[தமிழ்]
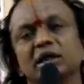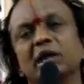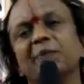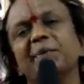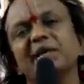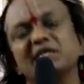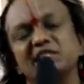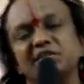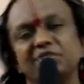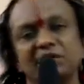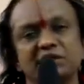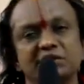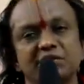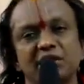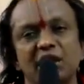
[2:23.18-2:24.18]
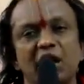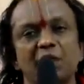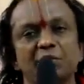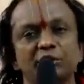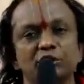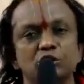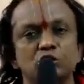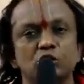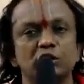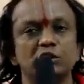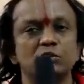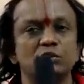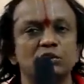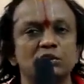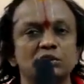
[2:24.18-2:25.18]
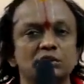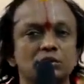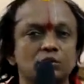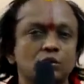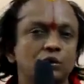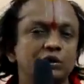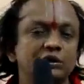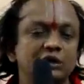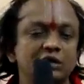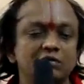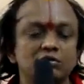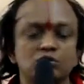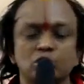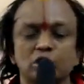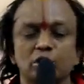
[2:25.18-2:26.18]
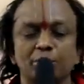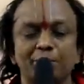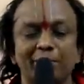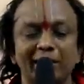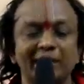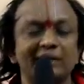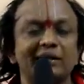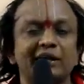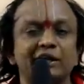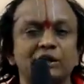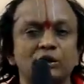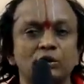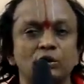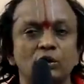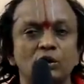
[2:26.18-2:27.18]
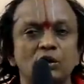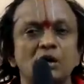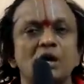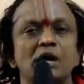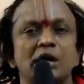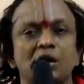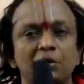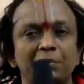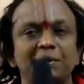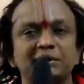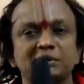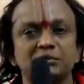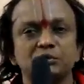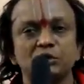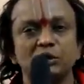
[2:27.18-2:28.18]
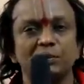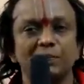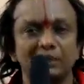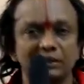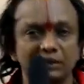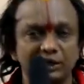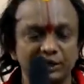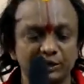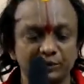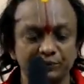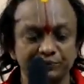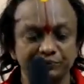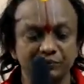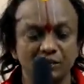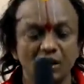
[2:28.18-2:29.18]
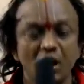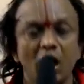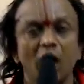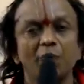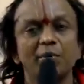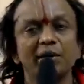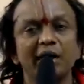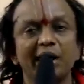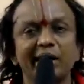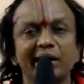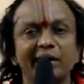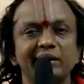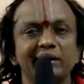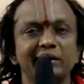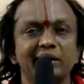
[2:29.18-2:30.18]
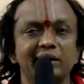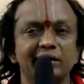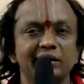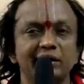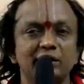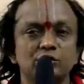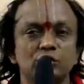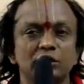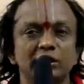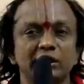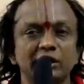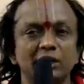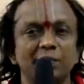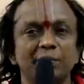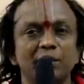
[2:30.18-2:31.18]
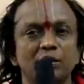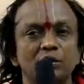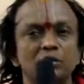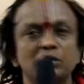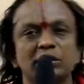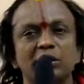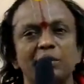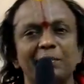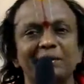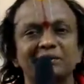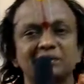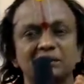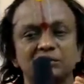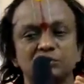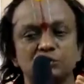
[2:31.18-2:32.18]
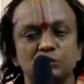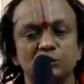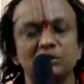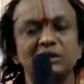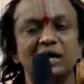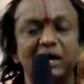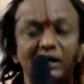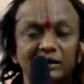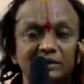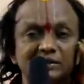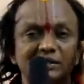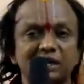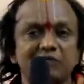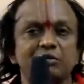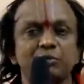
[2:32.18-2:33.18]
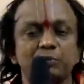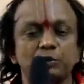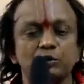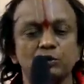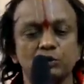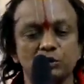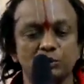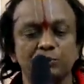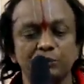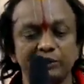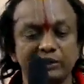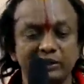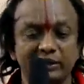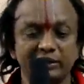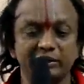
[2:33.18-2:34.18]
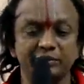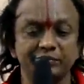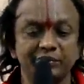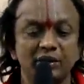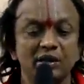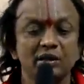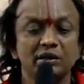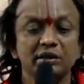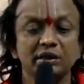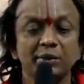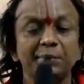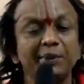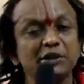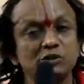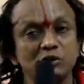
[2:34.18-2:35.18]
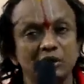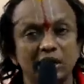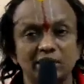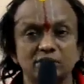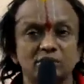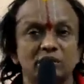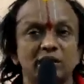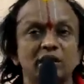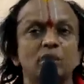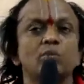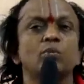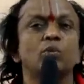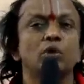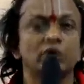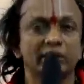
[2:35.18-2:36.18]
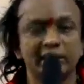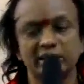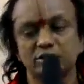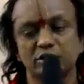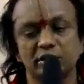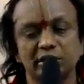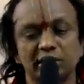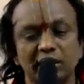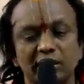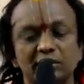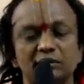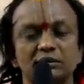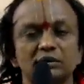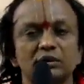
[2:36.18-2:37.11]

எப்படி சிவ சிவ நாமத்தை சொல்லி உங்களுக்கு கோடி தடவை சொன்ன பலன் கிடைக்கிறதோ நவபாசனம் சொன்னால் பலன் கிடைக்கும் அது மாதிரி நாராயணா நாராயணா சொல்ல என்ன பலனோ நவபாசனம் சொல்லி அறிஞ்சாவே போதும் உங்களுக்கு புண்ணியம் கிடைக்கும் இது எப்படி சொல்லி நான் சொல்ல போகரே சொல்லுகிறார்